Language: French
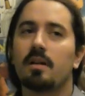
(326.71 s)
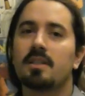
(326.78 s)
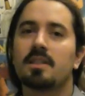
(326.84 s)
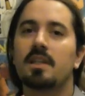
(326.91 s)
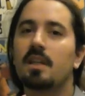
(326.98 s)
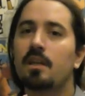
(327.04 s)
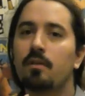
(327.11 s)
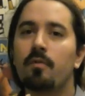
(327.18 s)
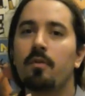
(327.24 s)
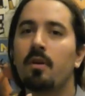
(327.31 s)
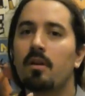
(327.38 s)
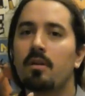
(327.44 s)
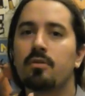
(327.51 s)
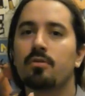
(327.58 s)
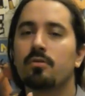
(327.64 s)
s'ils
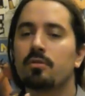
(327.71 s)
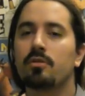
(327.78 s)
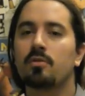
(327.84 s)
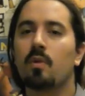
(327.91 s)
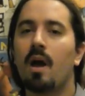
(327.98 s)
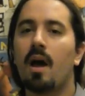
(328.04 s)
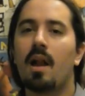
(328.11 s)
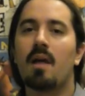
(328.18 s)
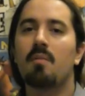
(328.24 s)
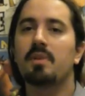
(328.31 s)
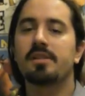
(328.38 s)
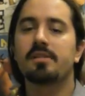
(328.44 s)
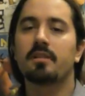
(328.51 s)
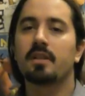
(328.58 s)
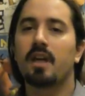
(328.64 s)
veulent que je sois la
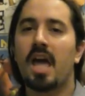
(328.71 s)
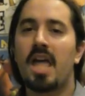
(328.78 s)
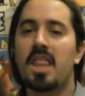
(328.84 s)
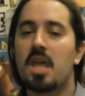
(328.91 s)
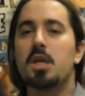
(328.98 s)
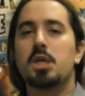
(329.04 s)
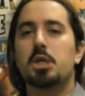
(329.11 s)
méchante reine,